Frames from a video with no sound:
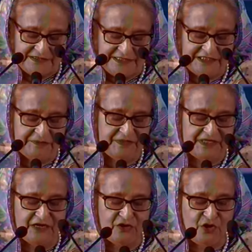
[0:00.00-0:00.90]

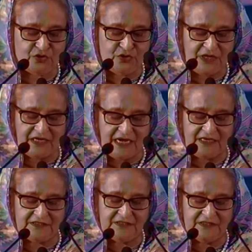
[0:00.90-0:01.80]
জাতিপিতার অধুরা
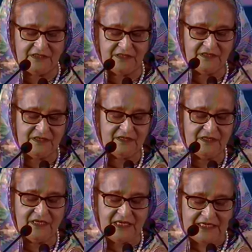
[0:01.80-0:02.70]
কাজ
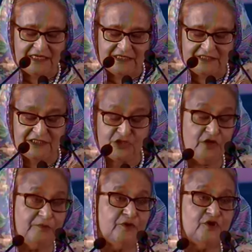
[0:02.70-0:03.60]
সেটা
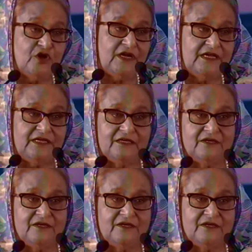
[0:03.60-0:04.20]
সম্পন্ন করাই